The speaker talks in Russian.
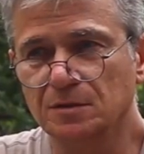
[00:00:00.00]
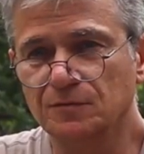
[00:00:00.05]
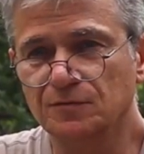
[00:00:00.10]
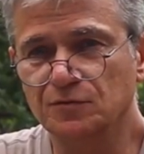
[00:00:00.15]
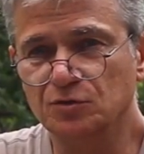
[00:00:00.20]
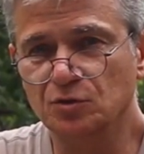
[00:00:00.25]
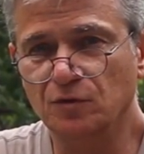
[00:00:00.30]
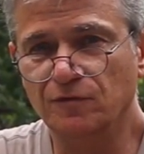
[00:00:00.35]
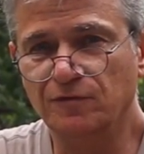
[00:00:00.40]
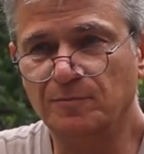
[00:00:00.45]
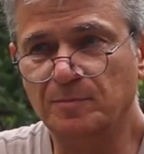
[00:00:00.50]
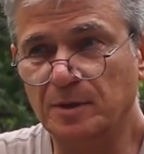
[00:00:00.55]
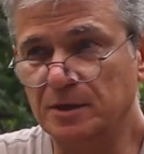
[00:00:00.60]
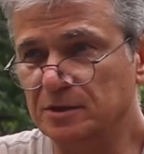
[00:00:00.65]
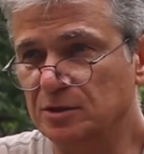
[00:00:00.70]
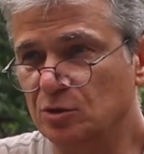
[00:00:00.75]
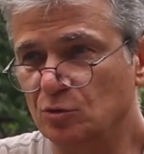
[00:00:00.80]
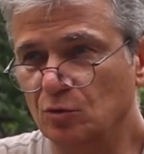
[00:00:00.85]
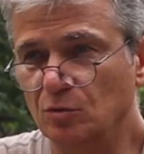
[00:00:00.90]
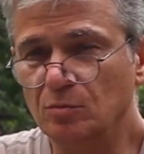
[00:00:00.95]
все в
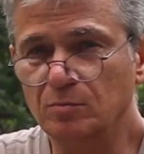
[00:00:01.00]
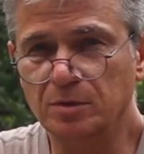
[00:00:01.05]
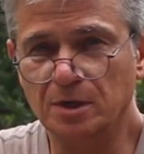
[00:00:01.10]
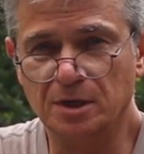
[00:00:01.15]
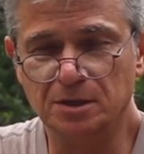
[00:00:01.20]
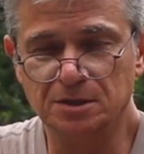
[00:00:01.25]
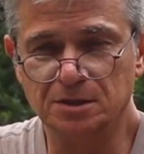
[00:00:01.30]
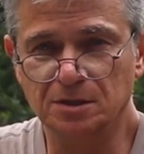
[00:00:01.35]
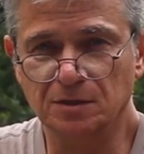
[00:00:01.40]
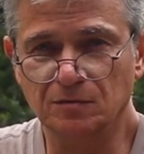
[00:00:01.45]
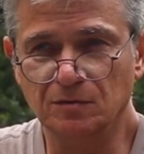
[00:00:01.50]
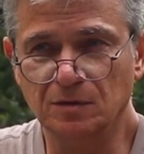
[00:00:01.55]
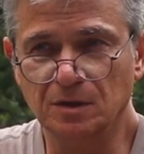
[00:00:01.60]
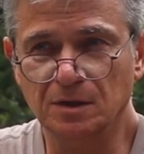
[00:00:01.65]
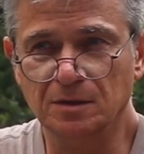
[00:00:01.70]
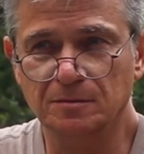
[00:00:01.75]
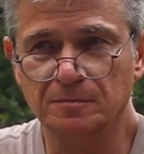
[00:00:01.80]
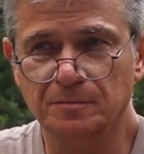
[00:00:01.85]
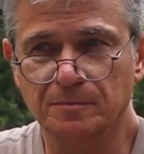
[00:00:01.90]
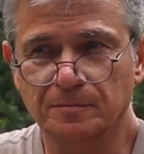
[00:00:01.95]
простом
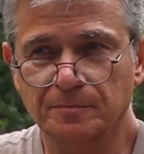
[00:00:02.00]
красивое.